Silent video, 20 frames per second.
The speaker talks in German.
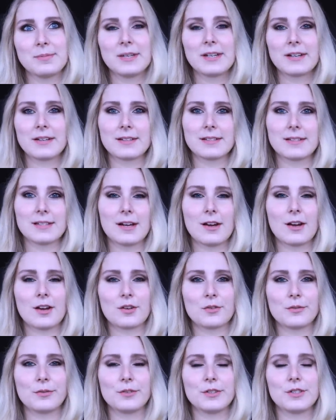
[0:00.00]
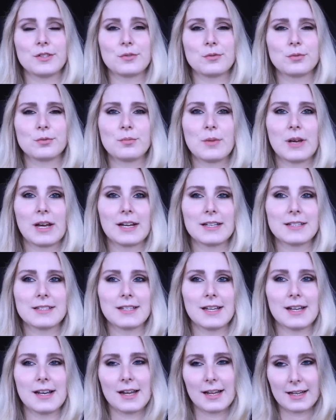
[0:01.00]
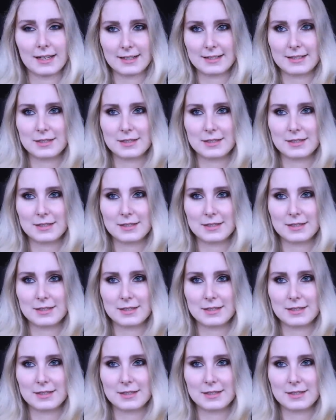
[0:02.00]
wieder gesagt und es tut mir ganz sehr leid,